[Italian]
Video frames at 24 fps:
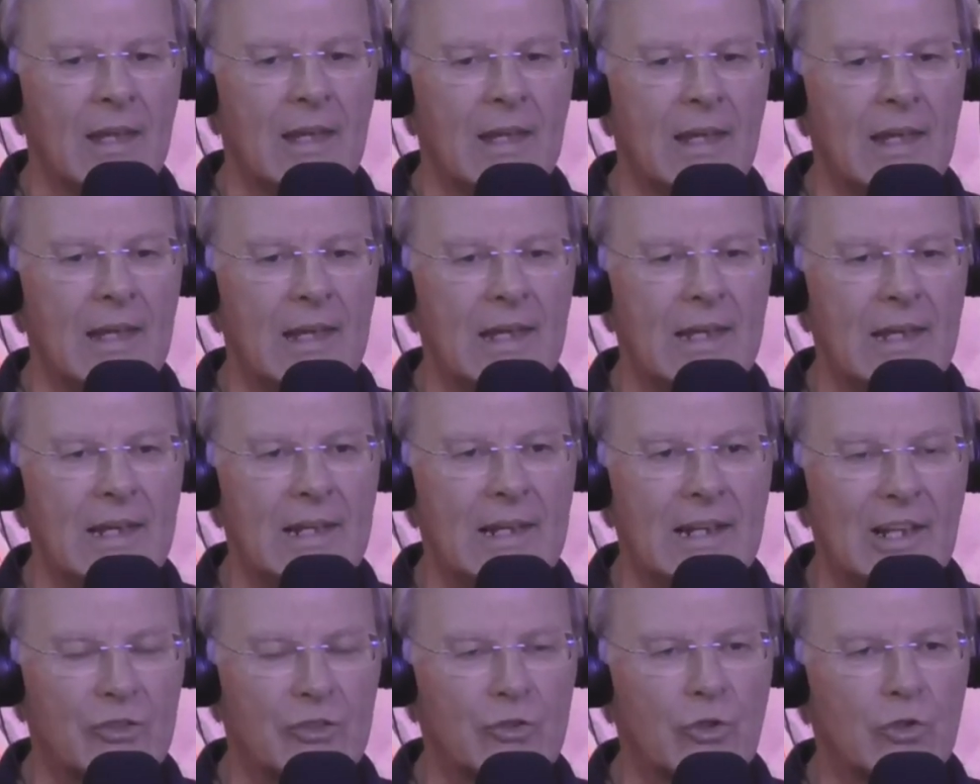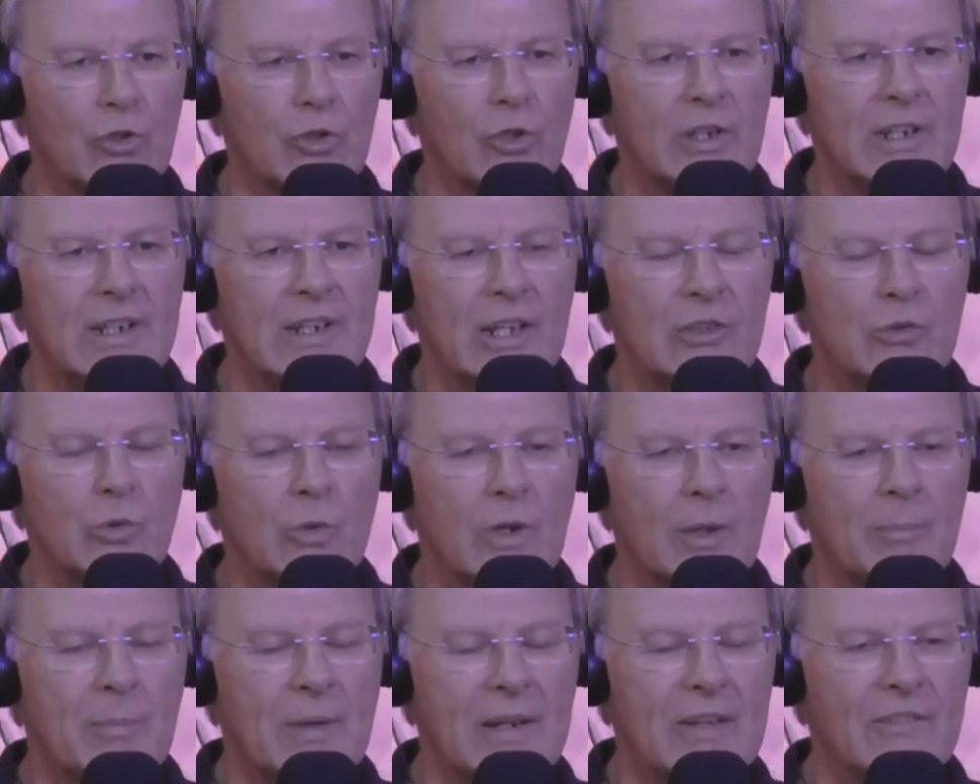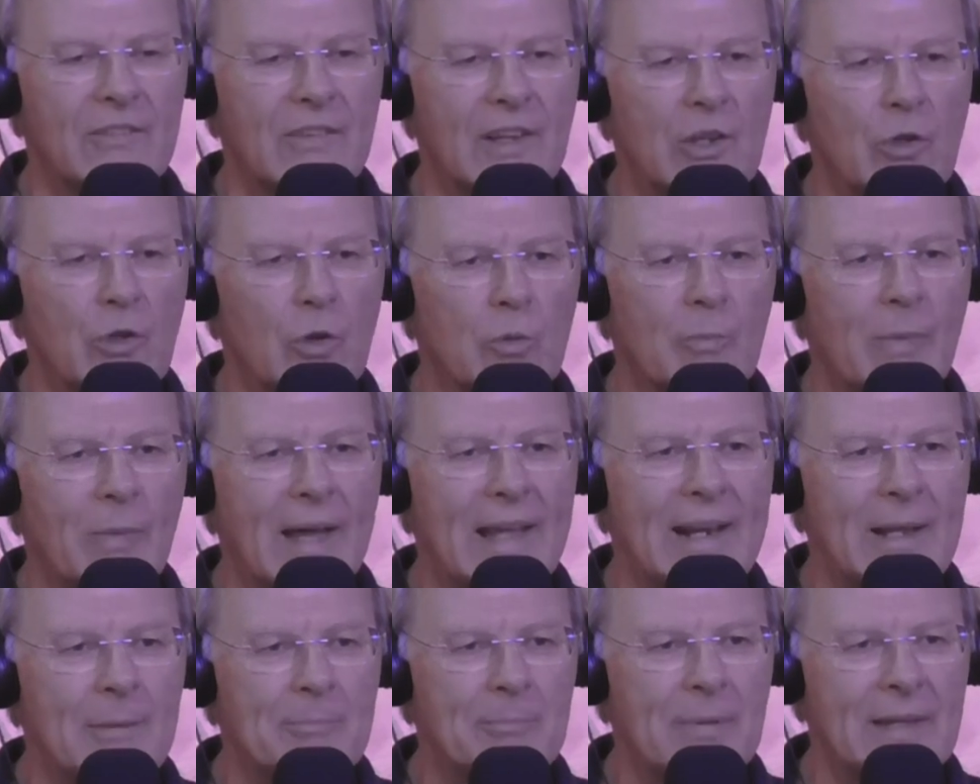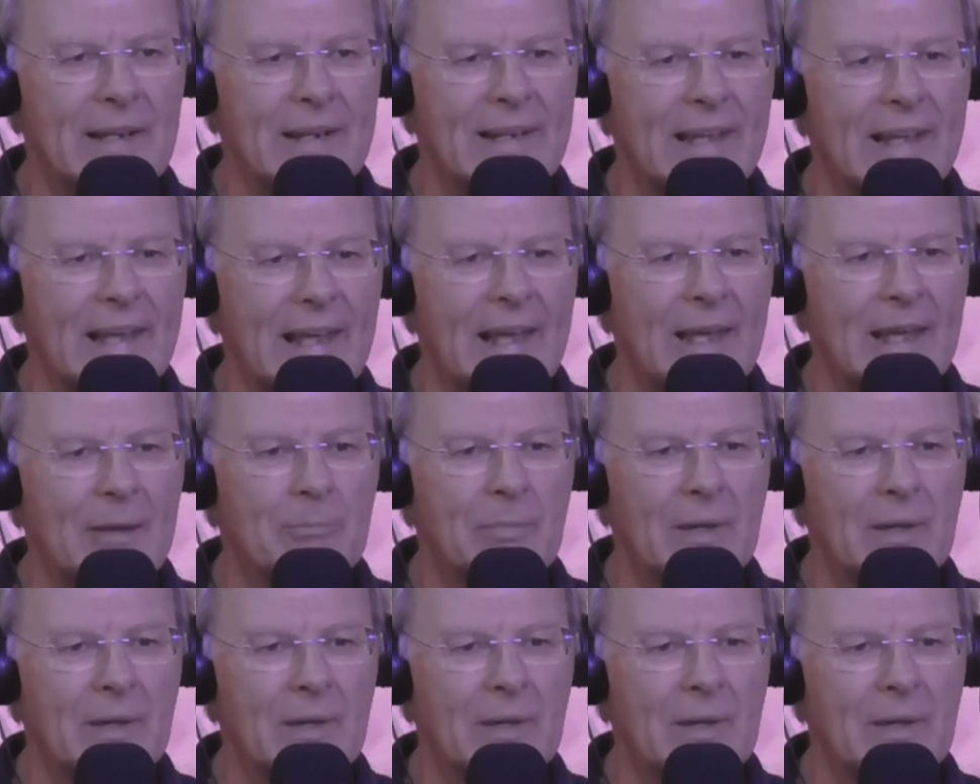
Eh, la sottolineatura periferie urbane perché?